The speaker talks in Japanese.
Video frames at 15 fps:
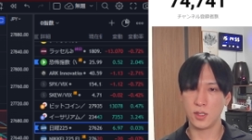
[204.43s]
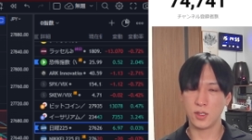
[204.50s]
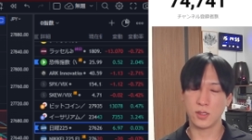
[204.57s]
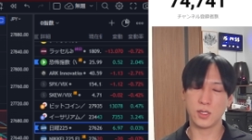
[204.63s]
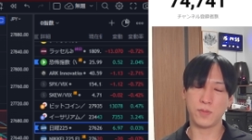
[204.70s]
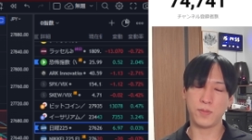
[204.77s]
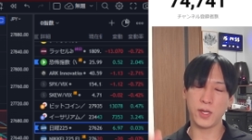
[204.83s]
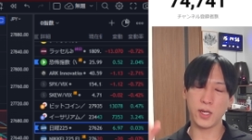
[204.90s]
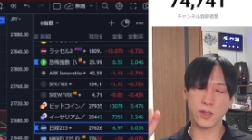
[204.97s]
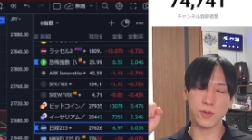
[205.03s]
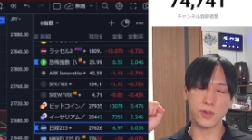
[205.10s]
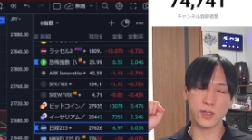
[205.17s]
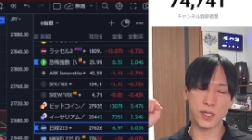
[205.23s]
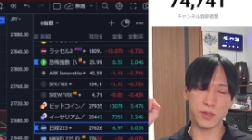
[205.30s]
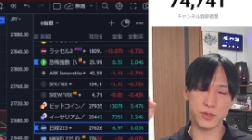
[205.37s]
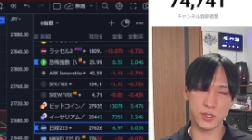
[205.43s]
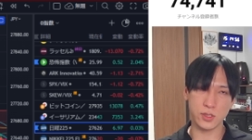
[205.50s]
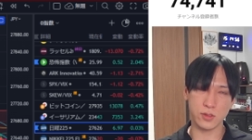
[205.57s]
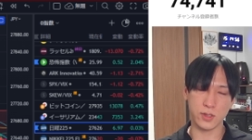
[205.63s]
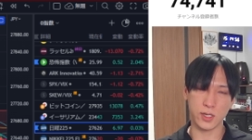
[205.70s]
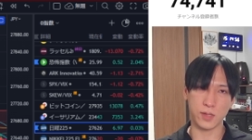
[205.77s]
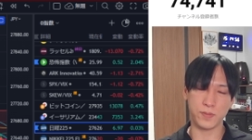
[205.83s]
で、米国株市場
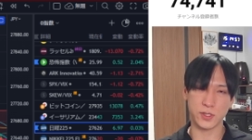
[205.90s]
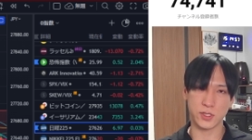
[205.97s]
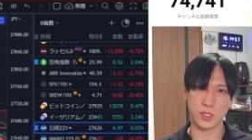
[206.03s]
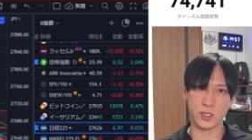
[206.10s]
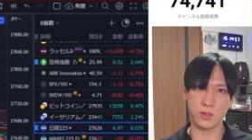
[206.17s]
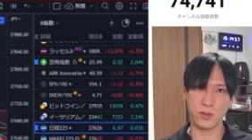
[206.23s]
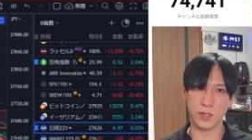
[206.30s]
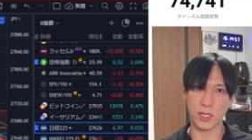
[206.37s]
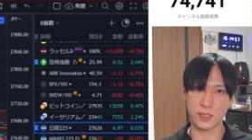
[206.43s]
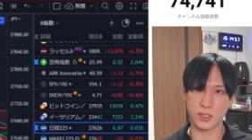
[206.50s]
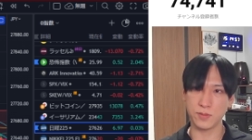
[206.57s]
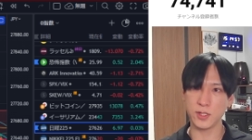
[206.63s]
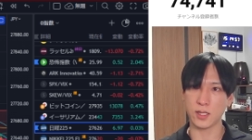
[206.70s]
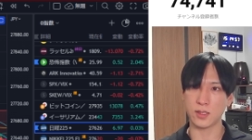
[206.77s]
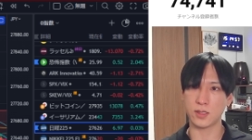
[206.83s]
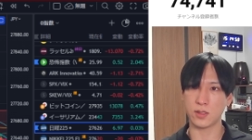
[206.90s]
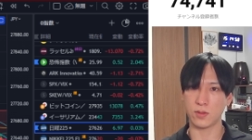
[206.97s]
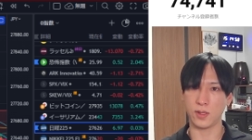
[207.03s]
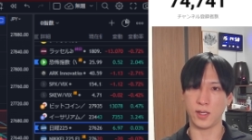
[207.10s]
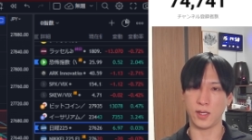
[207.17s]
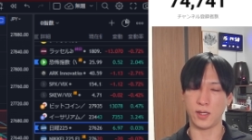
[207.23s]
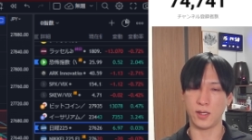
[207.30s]
がやっぱし昨日休みだったの
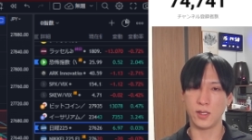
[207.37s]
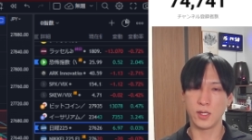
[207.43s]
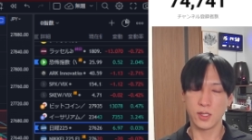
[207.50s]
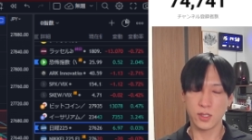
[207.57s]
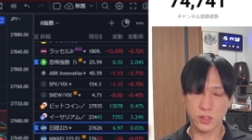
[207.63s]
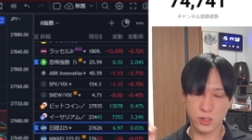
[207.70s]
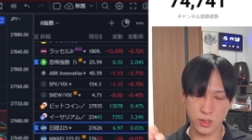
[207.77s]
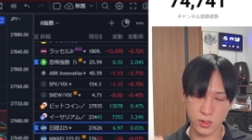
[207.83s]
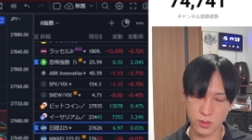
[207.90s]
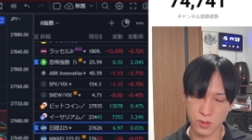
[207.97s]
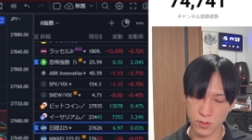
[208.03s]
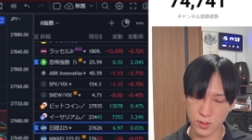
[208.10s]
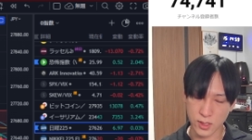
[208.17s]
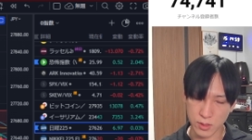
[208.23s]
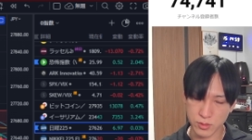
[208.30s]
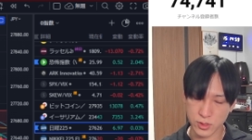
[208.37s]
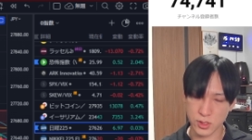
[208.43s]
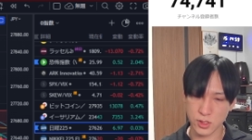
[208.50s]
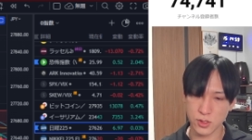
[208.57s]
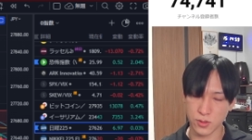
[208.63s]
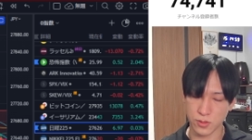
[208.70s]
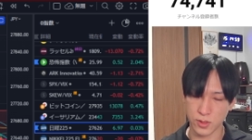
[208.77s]
で、中国株市
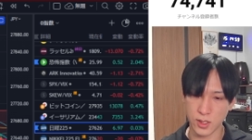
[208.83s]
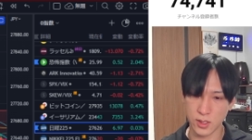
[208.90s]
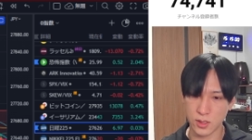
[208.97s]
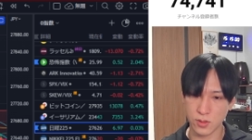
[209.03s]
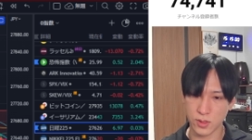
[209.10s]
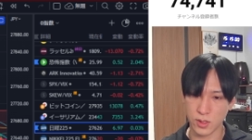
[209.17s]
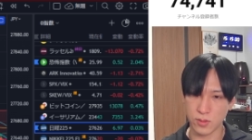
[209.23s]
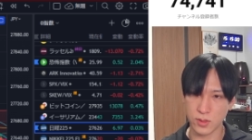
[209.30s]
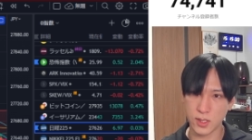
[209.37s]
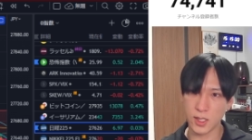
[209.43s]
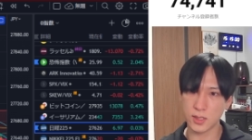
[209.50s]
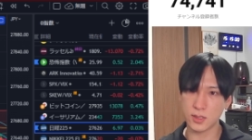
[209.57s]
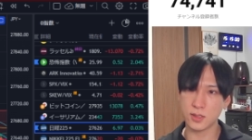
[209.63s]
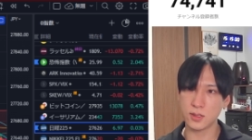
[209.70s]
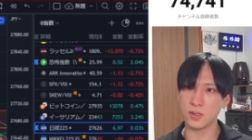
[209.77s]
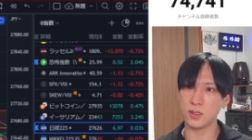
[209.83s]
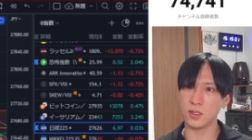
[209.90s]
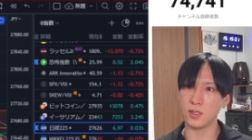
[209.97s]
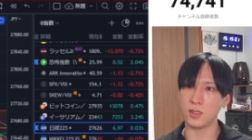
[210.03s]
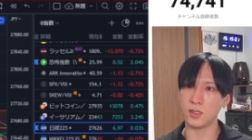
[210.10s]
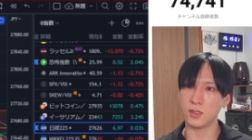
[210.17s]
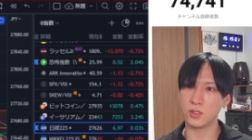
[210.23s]
場の影響をね、受けやす
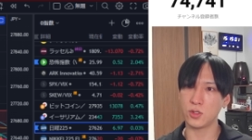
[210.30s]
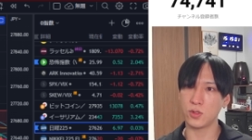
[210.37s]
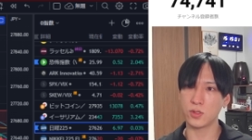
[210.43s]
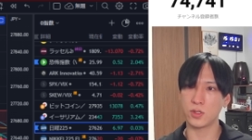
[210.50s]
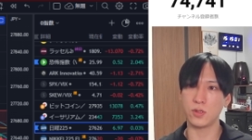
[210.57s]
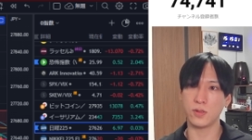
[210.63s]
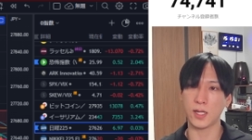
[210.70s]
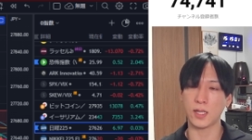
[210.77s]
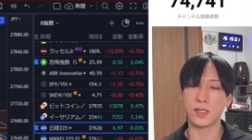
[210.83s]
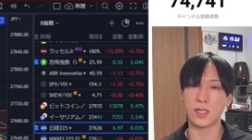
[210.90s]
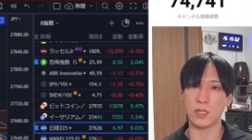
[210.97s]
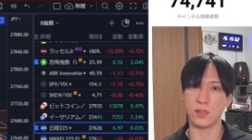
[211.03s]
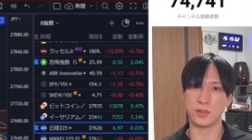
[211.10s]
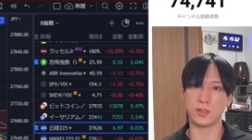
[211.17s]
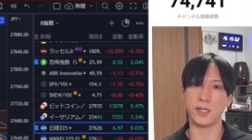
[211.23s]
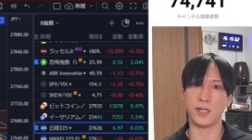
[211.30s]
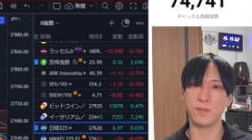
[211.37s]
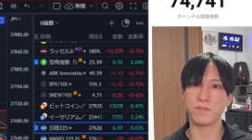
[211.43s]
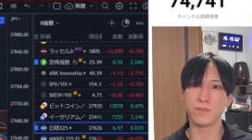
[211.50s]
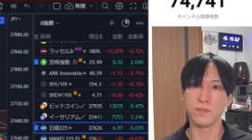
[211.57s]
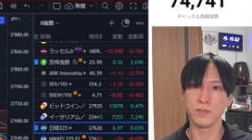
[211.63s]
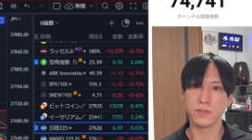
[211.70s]
い状況だったんですね。
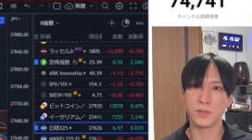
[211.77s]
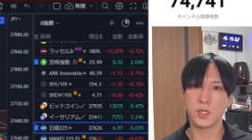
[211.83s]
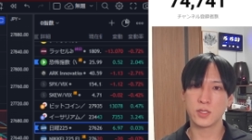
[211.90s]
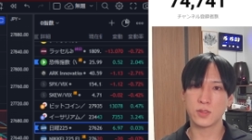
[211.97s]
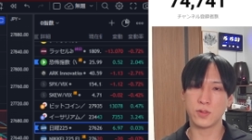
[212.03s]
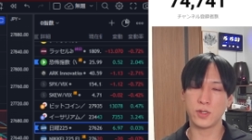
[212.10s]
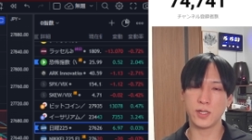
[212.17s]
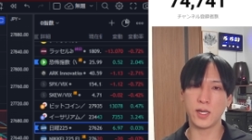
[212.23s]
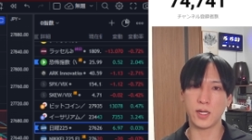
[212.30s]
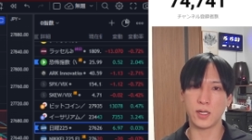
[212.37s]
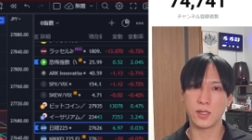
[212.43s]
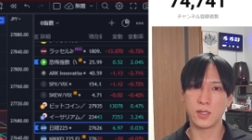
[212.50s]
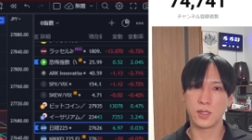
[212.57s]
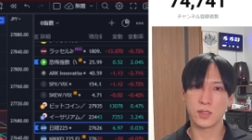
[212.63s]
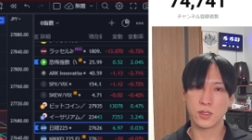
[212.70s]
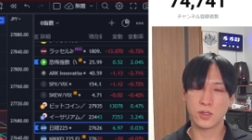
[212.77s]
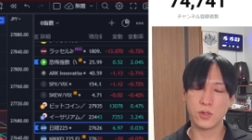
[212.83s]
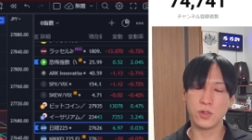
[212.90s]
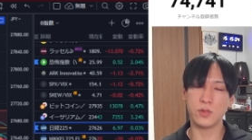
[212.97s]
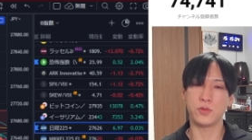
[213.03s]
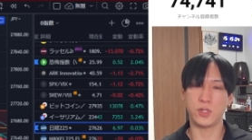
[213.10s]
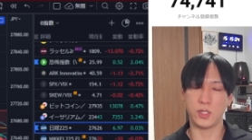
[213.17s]
それが、今
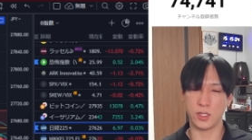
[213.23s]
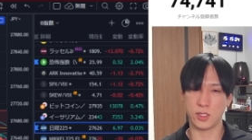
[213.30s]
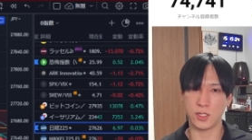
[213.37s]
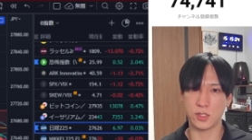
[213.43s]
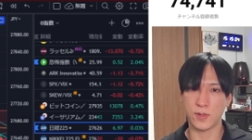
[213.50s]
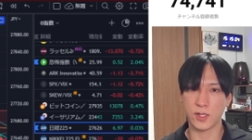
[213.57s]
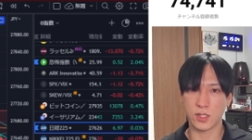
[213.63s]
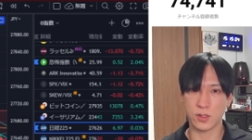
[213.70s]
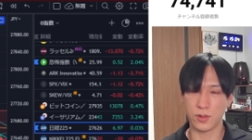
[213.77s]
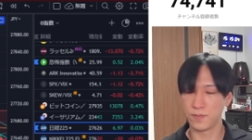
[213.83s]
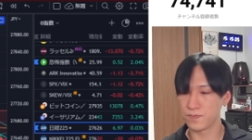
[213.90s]
日も出てきてしまったと。